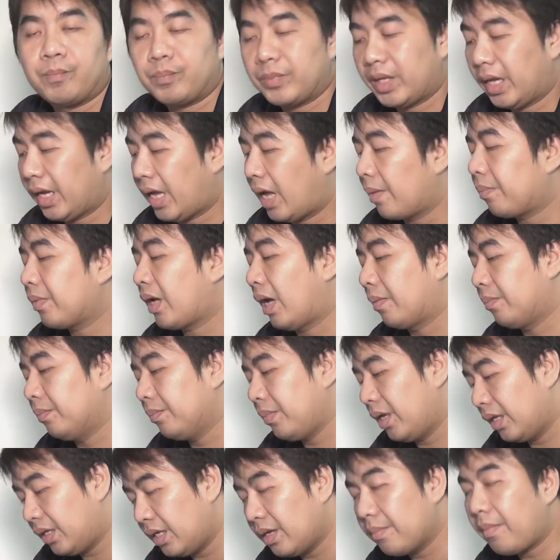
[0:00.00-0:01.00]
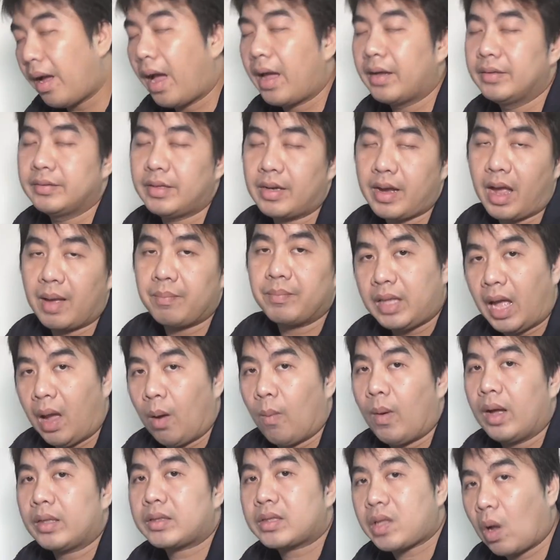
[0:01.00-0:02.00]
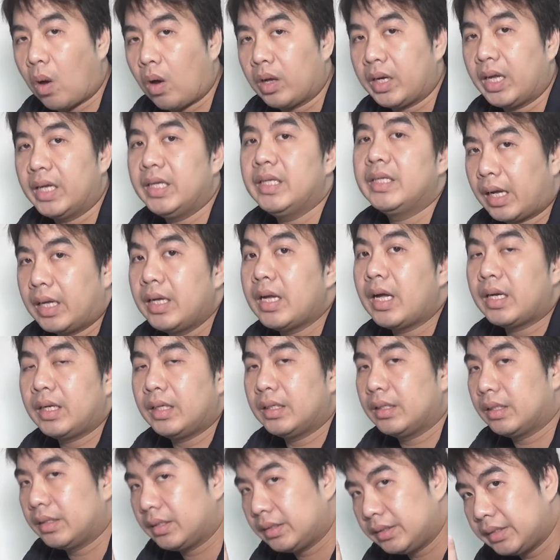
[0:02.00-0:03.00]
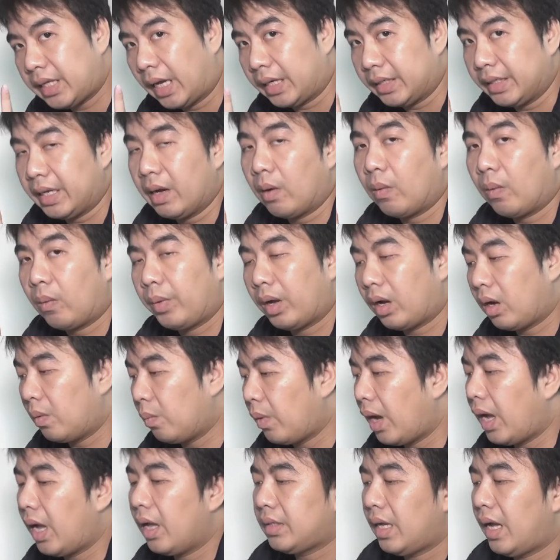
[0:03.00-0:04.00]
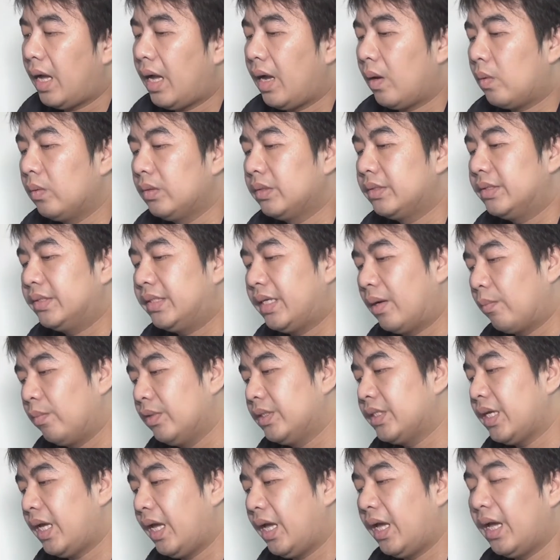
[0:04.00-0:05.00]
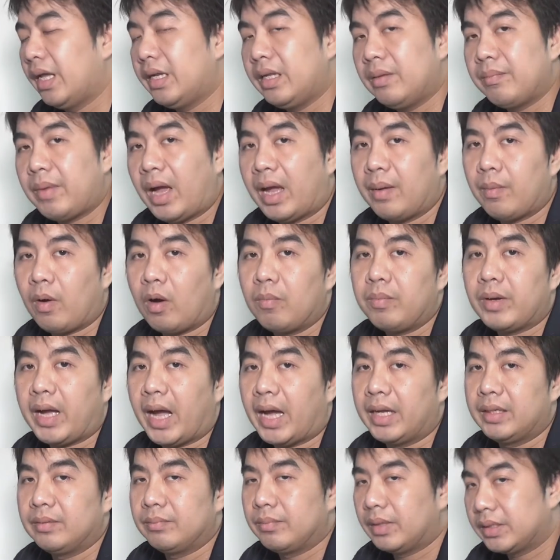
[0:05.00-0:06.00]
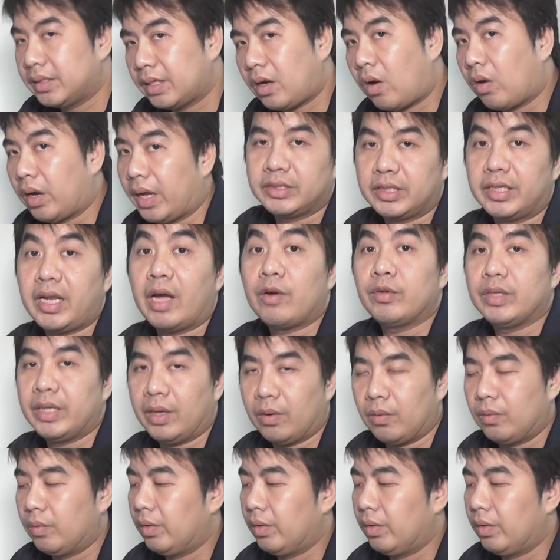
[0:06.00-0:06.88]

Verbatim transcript: นะครับกับ HDMI นะครับ แต่ว่าต่อได้เครื่องหนึ่งอย่างเดียว หมายความว่าถ้าคุณเสียบ VJ HDMI พร้อมกันมันจะออกชานัลเดียว